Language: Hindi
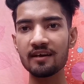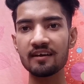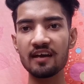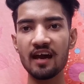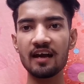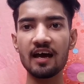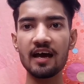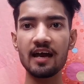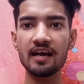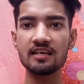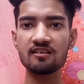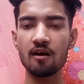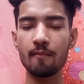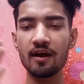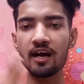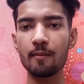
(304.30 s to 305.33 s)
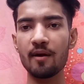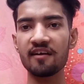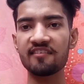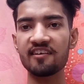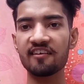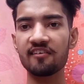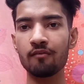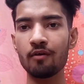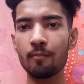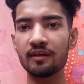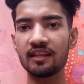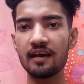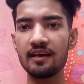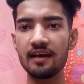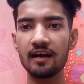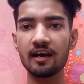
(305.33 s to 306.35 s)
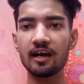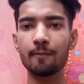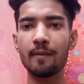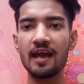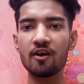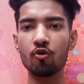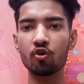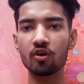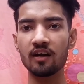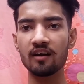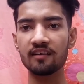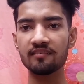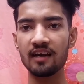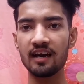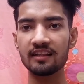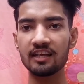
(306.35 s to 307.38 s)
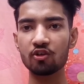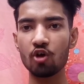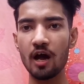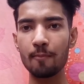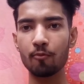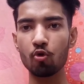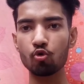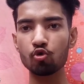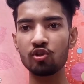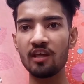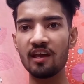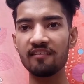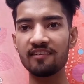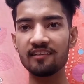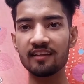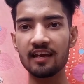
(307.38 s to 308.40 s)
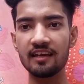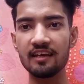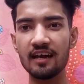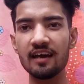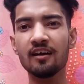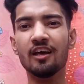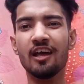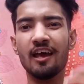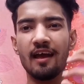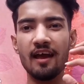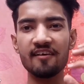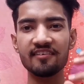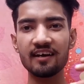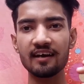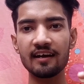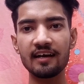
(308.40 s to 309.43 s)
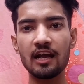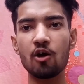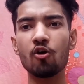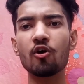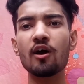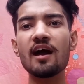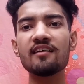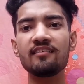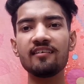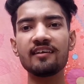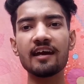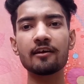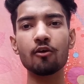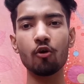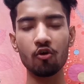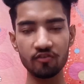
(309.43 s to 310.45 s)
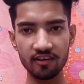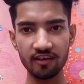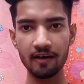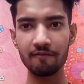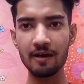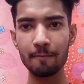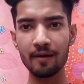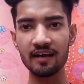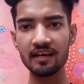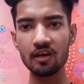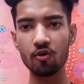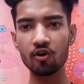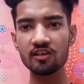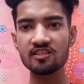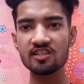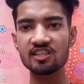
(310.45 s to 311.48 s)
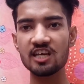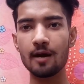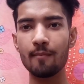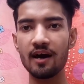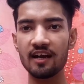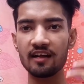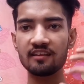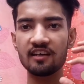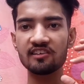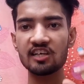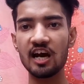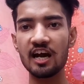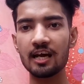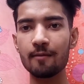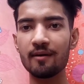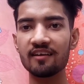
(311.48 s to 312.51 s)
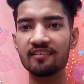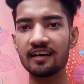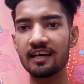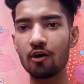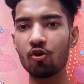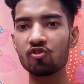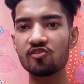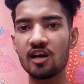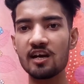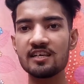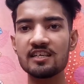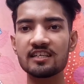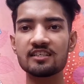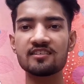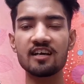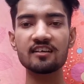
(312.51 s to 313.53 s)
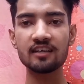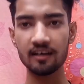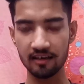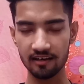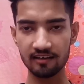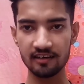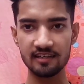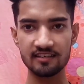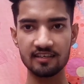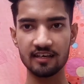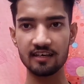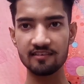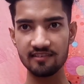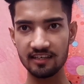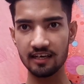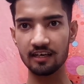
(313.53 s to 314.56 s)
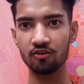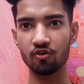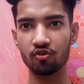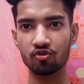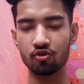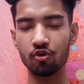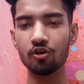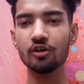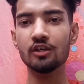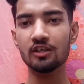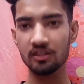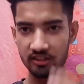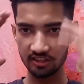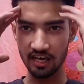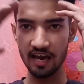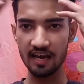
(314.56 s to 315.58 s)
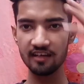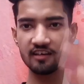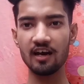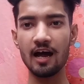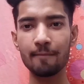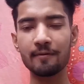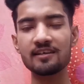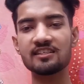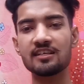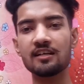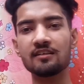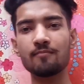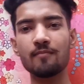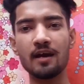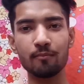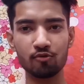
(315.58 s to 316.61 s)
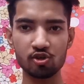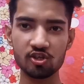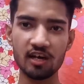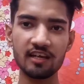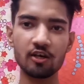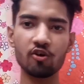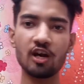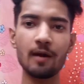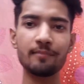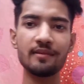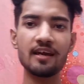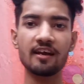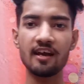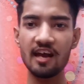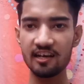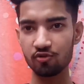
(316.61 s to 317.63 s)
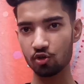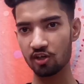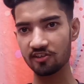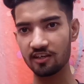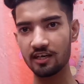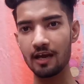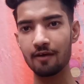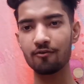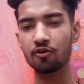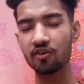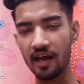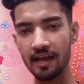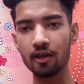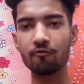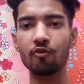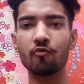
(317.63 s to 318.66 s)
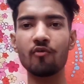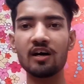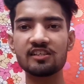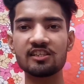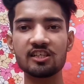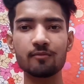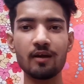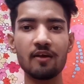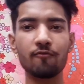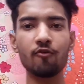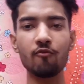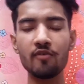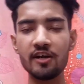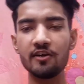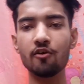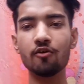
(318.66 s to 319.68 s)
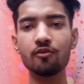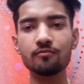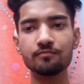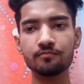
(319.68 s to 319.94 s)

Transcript: आपकी क्या राय है हमें कमेंट सेक्शन में बताइए अगर बाइकआउट करना चाहते हैं तो आपको कुछ देश हित के लिए ऐसा करना होगा ऐसी टेक्नोलॉजी डेवलप करनी होगी जिससे हमारा देश आगे बढ़ सके और चाइना के साथ टक्कर ले सके जी हाँ दोस्तों जय हिंद आपके साथ मैं अब्दुल सादिक और आप देख रहे हैं एजुकेशन टेक्नो थैंक यू फॉर वॉचिंग माई फुल वीडियो